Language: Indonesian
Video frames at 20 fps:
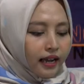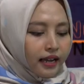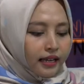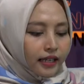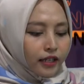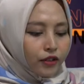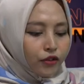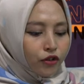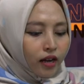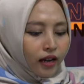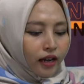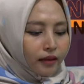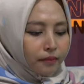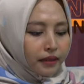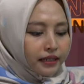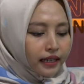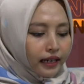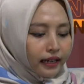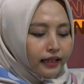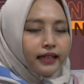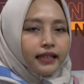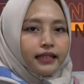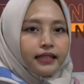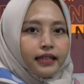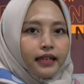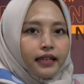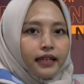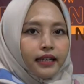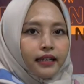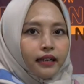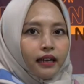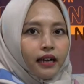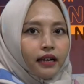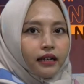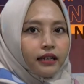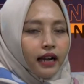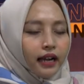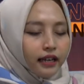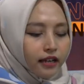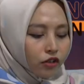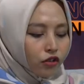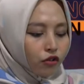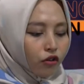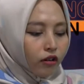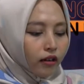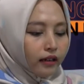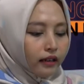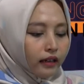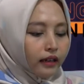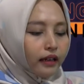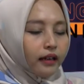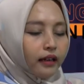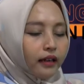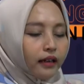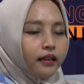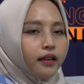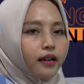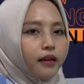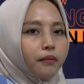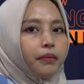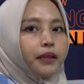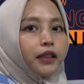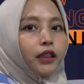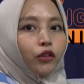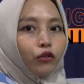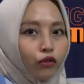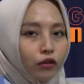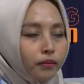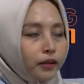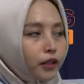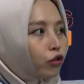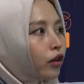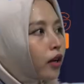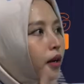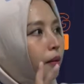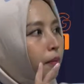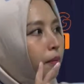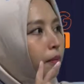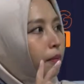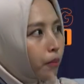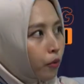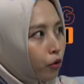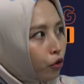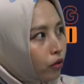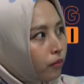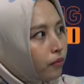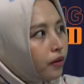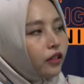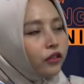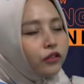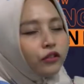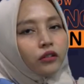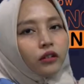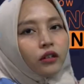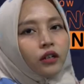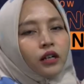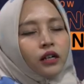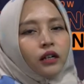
saya juga akan bacakan izin uh, ada sekolah negeri yang betul-betul gemuk begitu.